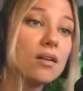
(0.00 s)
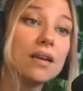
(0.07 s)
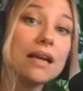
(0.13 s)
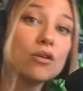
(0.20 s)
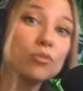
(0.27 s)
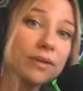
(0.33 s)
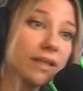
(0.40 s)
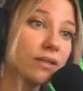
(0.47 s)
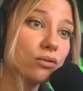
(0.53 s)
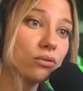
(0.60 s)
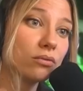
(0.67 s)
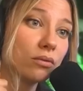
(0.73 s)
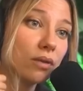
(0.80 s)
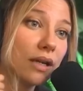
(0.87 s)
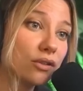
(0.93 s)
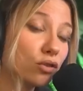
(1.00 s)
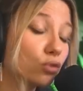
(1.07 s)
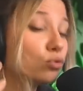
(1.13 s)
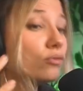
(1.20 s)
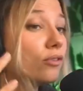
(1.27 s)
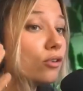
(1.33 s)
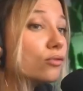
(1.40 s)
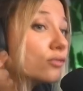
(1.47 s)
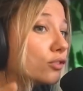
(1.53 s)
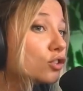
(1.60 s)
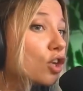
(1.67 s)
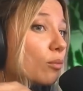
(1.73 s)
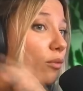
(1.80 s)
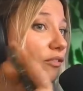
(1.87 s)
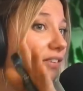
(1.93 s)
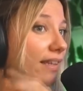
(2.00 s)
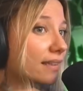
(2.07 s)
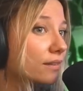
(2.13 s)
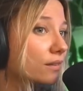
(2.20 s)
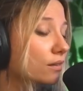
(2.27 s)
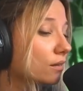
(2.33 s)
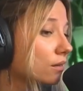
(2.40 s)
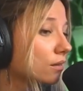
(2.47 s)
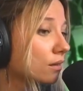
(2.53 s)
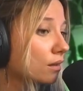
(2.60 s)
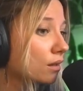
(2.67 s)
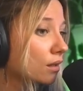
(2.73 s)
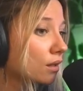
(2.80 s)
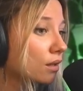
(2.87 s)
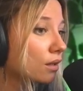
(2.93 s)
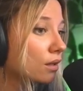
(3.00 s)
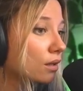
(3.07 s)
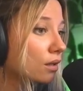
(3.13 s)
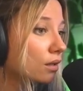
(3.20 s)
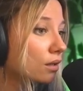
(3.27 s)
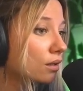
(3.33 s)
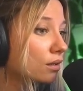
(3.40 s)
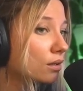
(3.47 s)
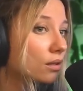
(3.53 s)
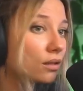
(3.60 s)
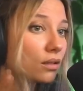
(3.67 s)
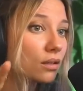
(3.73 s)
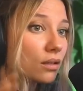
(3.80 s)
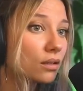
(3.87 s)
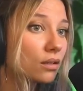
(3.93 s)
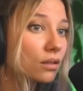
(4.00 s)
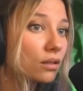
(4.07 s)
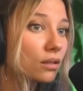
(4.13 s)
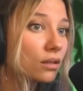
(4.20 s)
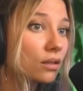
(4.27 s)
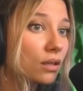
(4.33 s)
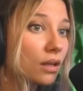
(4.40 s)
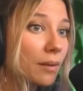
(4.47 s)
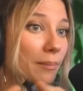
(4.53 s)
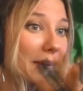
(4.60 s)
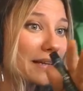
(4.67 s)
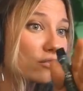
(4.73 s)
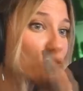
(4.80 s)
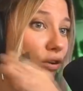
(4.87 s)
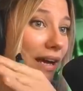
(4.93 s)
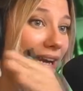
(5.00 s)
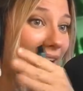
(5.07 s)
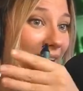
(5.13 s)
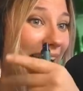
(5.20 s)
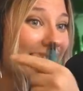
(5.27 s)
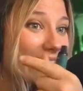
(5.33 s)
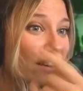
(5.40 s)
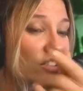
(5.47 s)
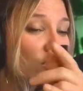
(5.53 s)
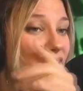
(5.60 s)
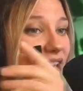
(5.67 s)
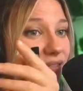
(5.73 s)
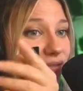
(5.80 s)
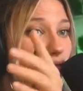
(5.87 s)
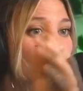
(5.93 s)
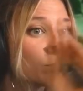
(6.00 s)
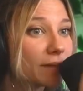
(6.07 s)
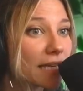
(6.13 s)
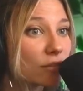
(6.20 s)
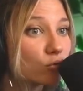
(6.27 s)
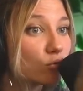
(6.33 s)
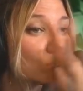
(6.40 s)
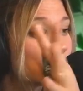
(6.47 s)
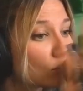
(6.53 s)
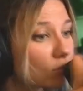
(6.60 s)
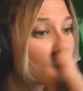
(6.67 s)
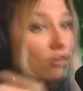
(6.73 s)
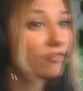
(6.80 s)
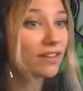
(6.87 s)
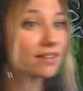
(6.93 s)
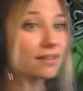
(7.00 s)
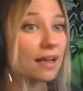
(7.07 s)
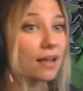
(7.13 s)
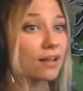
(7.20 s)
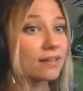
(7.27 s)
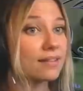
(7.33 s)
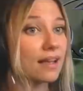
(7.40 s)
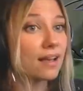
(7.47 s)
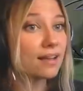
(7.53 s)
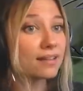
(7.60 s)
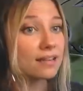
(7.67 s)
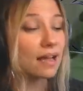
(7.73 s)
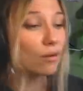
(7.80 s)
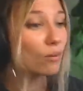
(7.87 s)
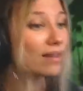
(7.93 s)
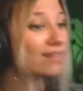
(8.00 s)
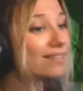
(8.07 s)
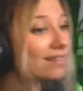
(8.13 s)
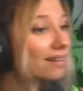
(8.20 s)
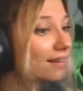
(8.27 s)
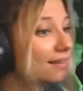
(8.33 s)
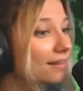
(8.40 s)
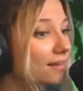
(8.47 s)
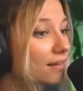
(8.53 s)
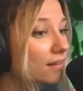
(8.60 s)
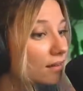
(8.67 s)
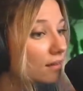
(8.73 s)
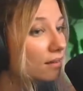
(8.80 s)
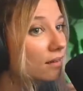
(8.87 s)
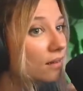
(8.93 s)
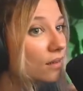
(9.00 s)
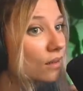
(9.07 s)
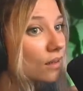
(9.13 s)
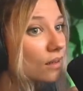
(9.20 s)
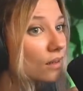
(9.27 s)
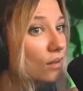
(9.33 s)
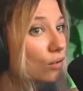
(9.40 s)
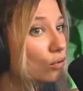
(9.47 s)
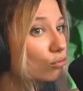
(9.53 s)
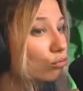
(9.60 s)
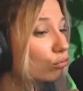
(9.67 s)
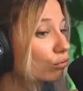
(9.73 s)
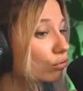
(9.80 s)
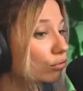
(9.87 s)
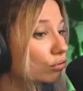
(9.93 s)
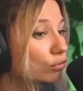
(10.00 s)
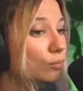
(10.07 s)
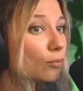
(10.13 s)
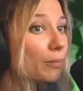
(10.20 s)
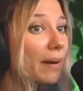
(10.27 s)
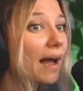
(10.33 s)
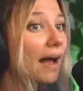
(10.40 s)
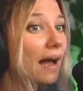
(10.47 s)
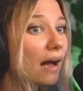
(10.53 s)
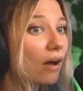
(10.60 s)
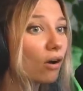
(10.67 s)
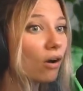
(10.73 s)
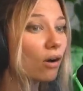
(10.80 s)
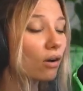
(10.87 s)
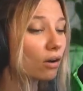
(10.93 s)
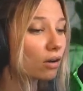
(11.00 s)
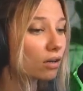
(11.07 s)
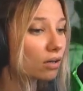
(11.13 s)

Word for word: La combinaison, elle se retrouve en deux jambes en fait Bagheera Jones, j'ai envie de le dire tout le temps. Parce qu'elle est attachée à vous, puis il y a tout le haut en fait, c'est un, un, un onesie le truc. Tu peux pas. Euh,